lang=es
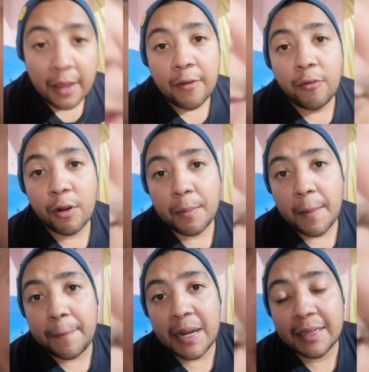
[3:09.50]
forma
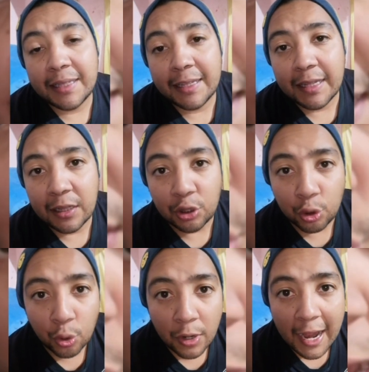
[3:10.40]
parte del
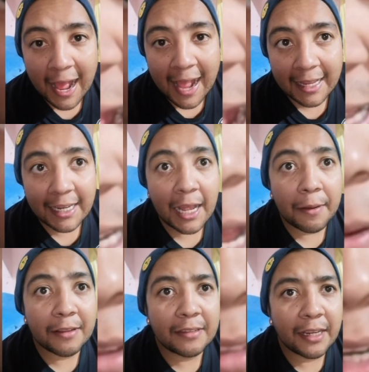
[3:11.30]
Tour Águila.
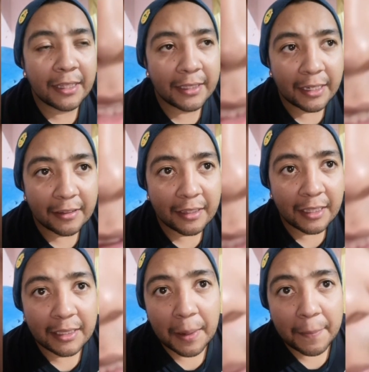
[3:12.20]
Va a estar
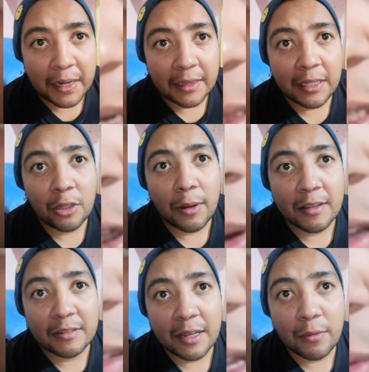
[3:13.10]
interesante el partido, va a
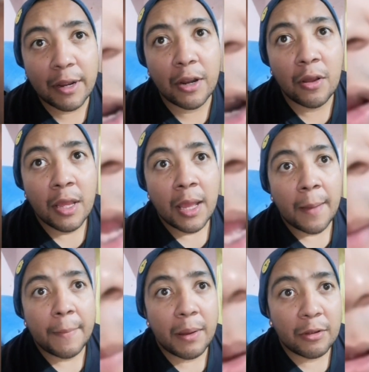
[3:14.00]
estar bueno.
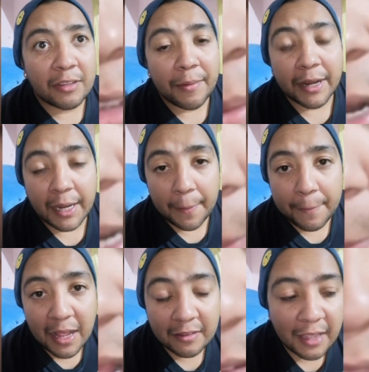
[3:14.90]
Vamos a ver qué
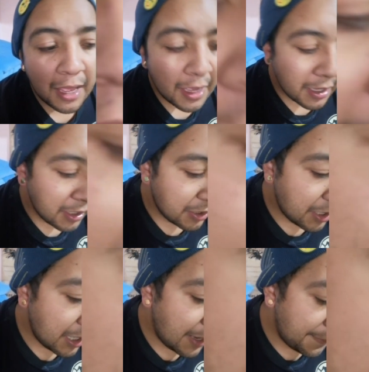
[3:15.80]
pasa.
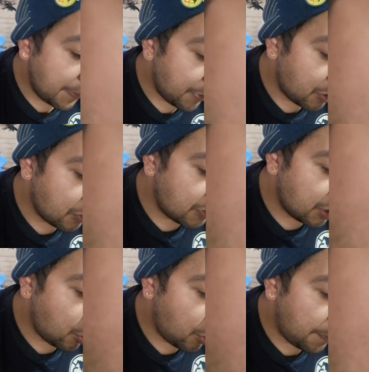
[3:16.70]
Eh, mi
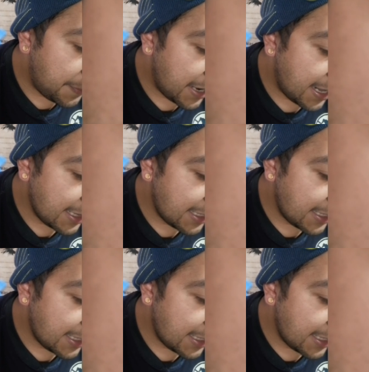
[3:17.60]
pronóstico para el